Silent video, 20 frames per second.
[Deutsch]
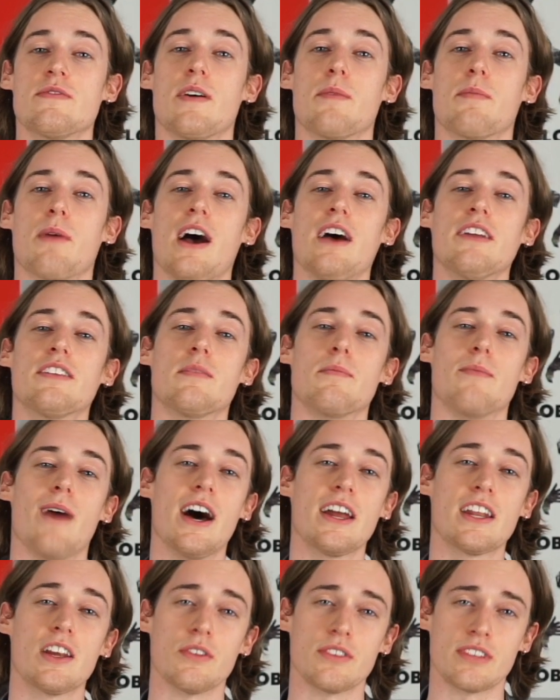verbrachte
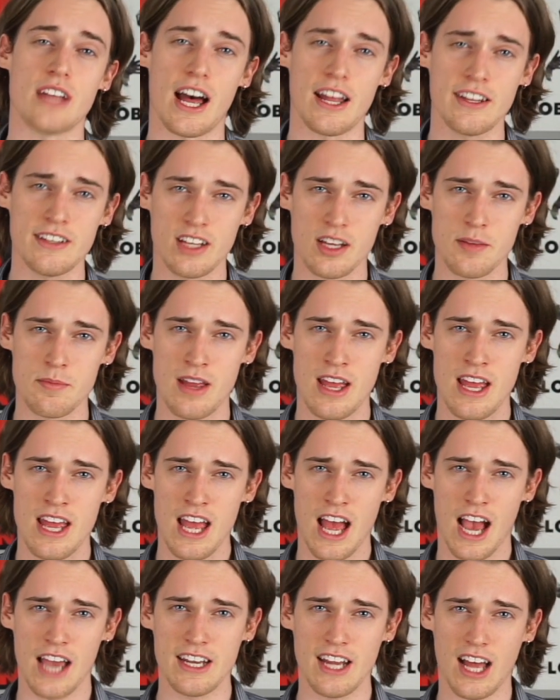Marder unter anderem
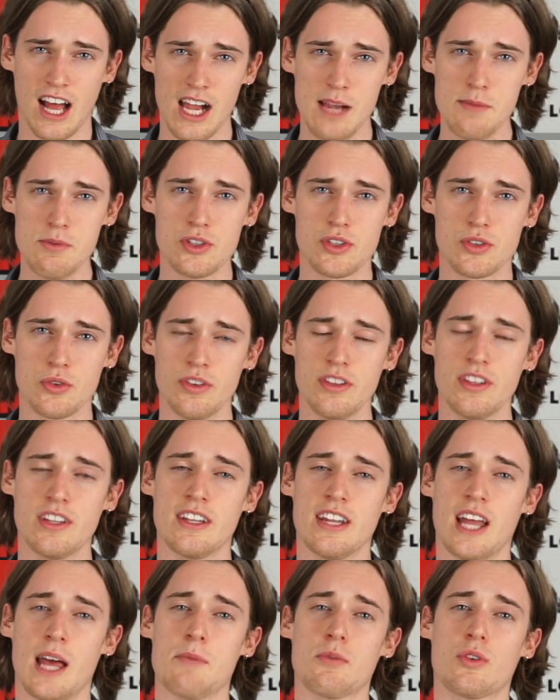eine halbe Stunde
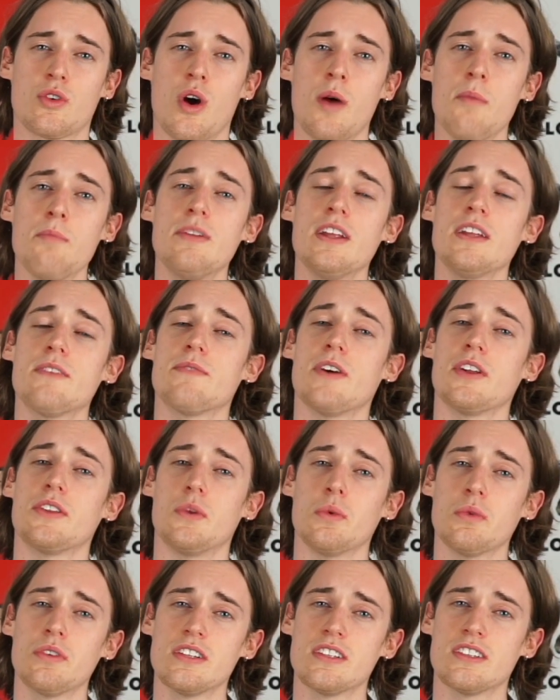in einem komplett
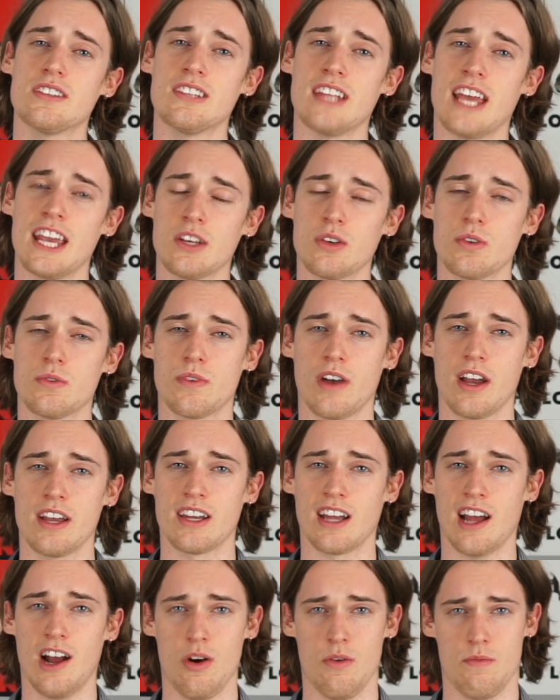verdunkelten, echofreien
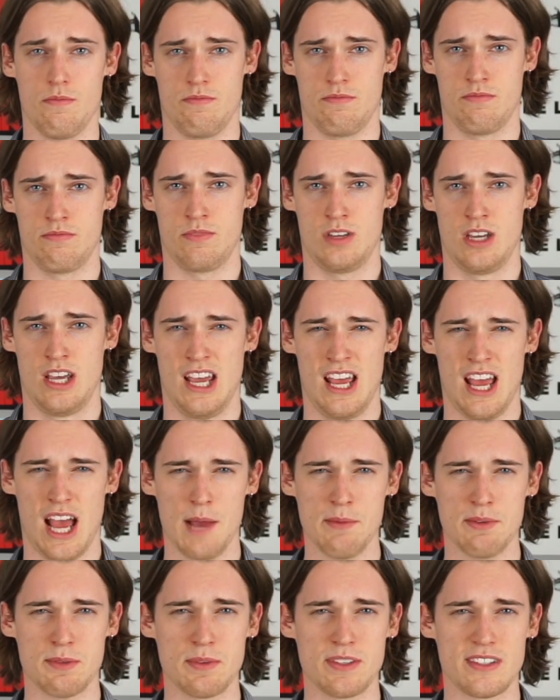Raum.
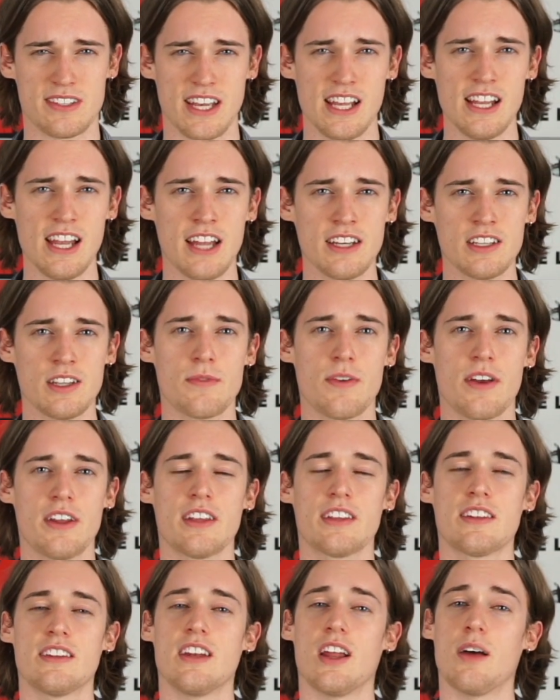Einem speziell
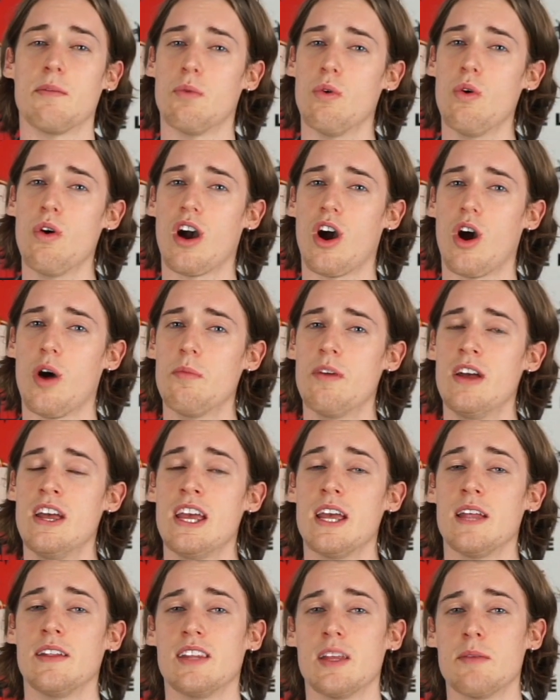angefertigten Laborraum,
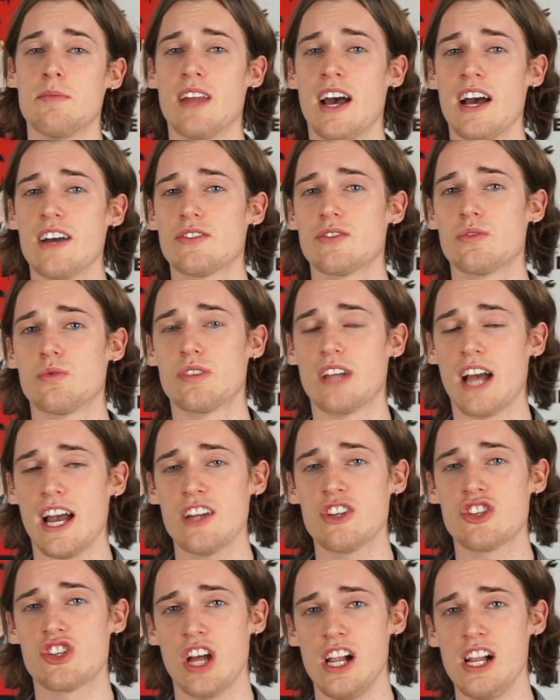in dem nahezu
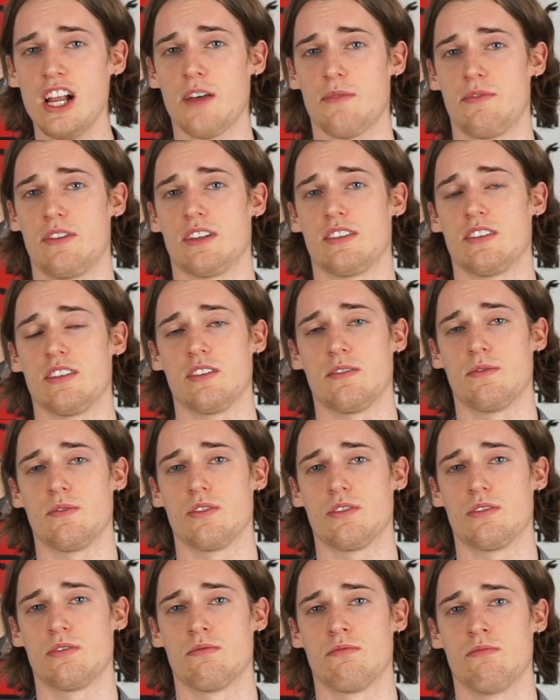kein Schall reflektiert
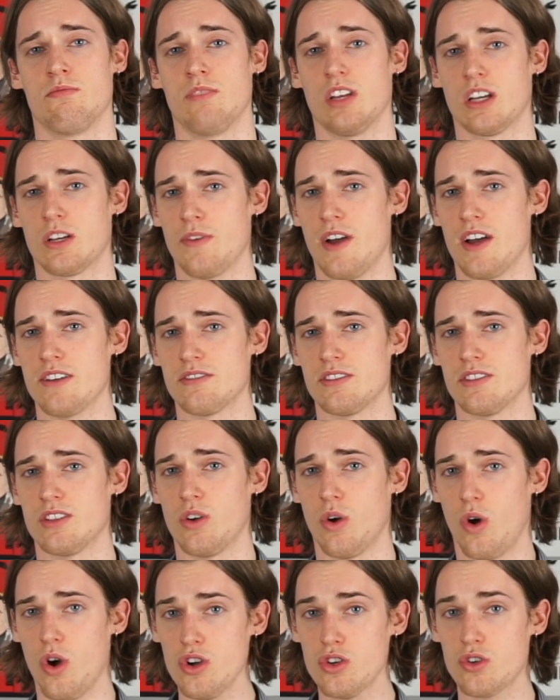wird, der quasi
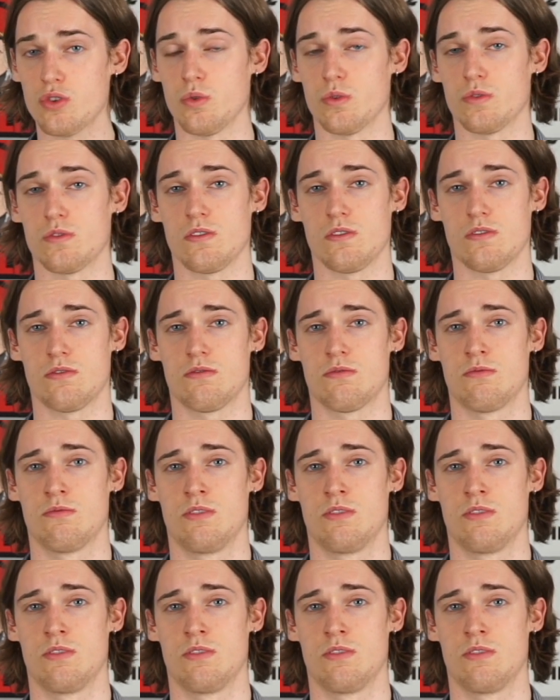geräuschlos ist.